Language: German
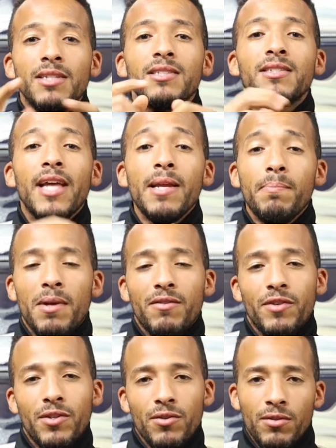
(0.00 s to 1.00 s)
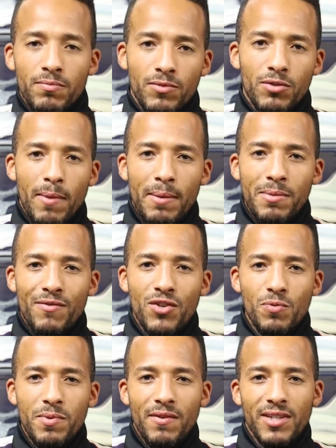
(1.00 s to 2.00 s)
Statement-Video zu meinem
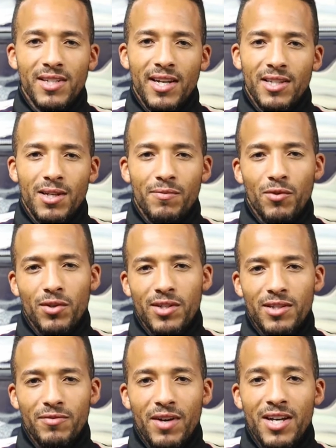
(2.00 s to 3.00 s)
Gewinnspiel, was anderthalb Wochen lief.